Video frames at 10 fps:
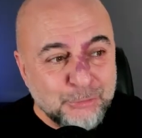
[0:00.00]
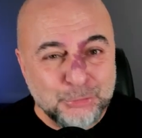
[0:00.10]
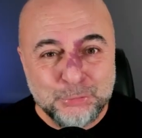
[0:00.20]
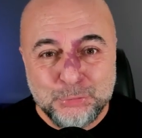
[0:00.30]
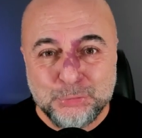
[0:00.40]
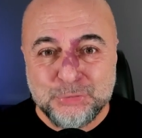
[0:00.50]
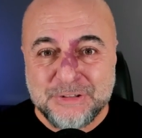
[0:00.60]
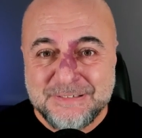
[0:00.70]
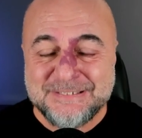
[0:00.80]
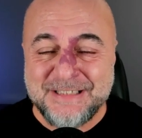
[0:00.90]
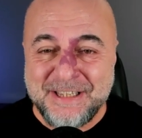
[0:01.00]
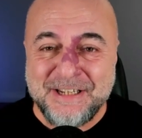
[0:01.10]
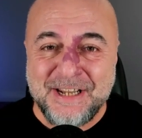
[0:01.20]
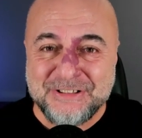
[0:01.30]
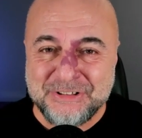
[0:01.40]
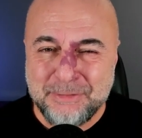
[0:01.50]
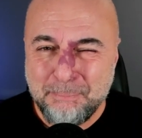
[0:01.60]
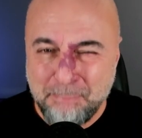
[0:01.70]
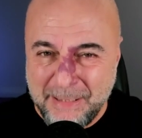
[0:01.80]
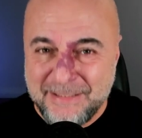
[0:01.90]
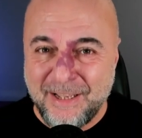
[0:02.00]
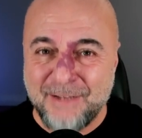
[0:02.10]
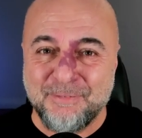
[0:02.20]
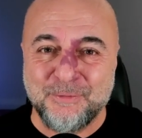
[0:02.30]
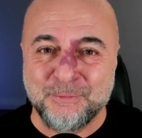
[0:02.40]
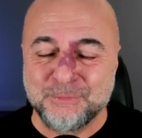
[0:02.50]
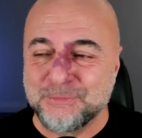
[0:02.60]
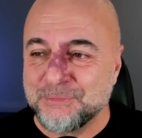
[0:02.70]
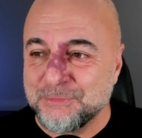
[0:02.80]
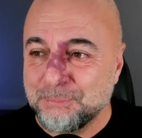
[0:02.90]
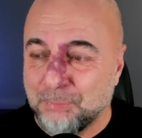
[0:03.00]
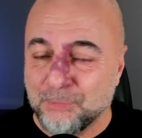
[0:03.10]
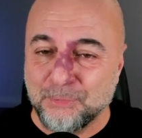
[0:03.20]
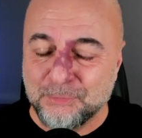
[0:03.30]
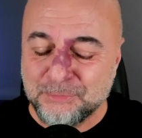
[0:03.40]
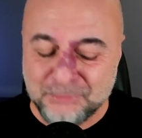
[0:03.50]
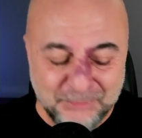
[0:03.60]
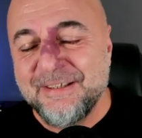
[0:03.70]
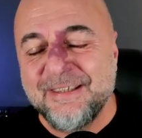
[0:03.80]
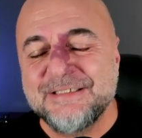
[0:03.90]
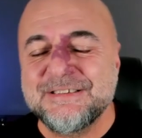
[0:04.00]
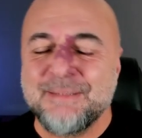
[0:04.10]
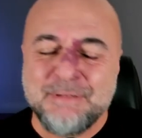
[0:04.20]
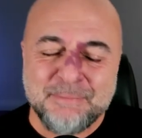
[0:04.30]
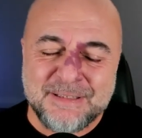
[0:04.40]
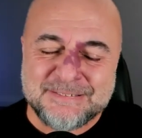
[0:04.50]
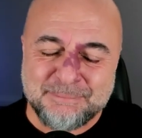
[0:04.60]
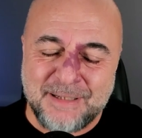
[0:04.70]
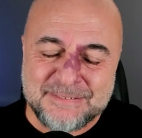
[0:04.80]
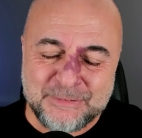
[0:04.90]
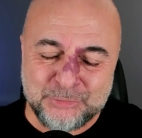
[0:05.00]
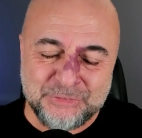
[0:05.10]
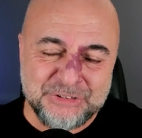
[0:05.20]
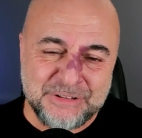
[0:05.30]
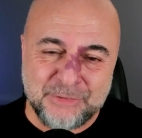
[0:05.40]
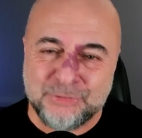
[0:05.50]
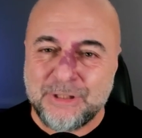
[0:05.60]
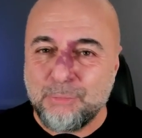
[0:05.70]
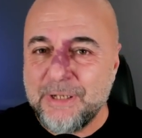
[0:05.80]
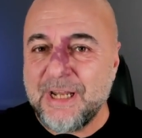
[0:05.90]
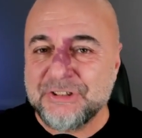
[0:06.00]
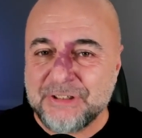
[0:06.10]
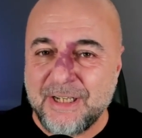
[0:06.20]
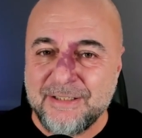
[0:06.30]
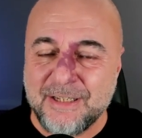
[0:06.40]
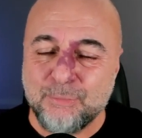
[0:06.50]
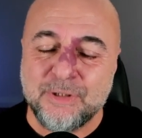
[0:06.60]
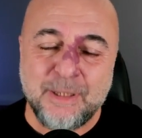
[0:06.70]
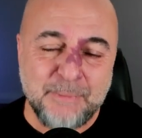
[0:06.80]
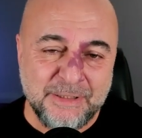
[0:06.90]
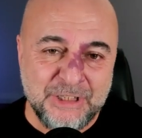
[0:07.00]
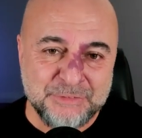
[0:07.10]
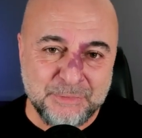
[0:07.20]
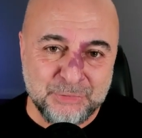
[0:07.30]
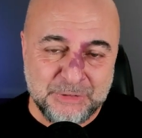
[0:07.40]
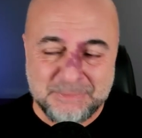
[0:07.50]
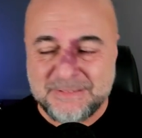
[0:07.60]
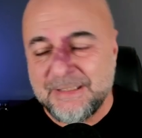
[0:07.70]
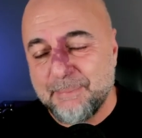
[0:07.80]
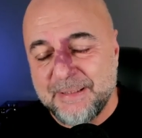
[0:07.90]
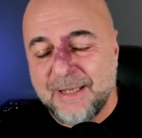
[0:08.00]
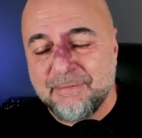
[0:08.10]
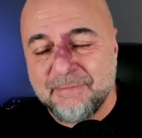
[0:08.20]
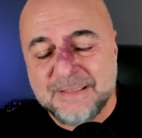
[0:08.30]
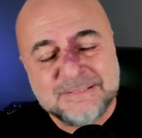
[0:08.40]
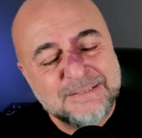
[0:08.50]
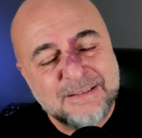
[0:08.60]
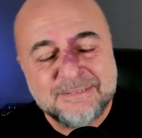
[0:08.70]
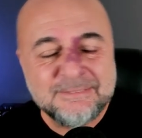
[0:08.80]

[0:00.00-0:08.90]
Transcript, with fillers: Çünkü düşünsenize enerjinin bedava olduğunu, bol olduğunu. E şimdi eminim aranızda bazıları şunu diyecektir. Hocam bu enerji kaynağını bu adamlar keşfediyorsa bize niye bedava versinler?